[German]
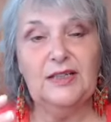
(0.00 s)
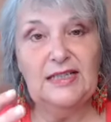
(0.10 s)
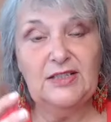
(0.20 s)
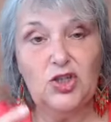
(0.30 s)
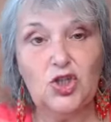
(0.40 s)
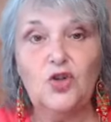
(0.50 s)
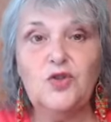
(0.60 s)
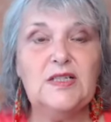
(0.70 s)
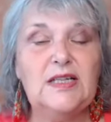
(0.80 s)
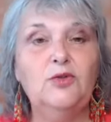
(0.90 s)
diese
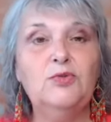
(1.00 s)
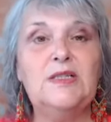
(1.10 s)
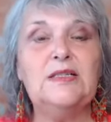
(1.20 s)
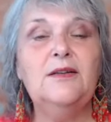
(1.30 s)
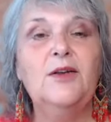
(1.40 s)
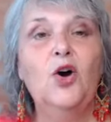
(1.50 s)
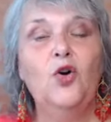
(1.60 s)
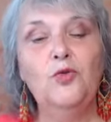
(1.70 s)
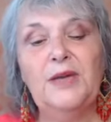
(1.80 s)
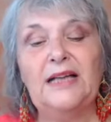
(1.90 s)
Chance nutzen,
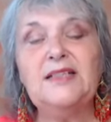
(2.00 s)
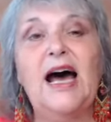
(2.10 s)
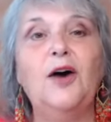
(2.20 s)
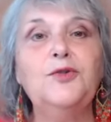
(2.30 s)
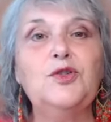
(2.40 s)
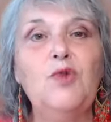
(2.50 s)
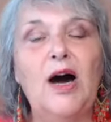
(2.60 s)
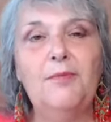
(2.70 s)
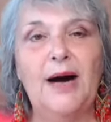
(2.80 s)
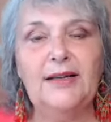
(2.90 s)
um das
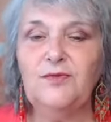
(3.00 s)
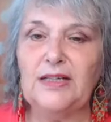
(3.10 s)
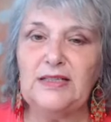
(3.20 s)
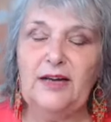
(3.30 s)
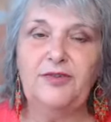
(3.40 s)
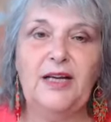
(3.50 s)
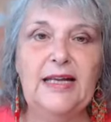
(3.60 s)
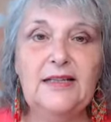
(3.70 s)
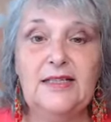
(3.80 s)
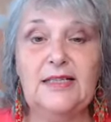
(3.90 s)
aufzuarbeiten, was da
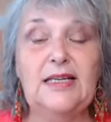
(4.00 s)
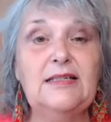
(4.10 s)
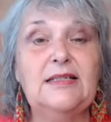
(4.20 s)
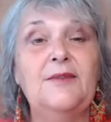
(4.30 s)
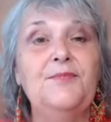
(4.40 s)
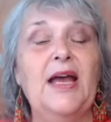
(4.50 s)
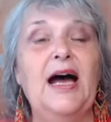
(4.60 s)
verletzt ist,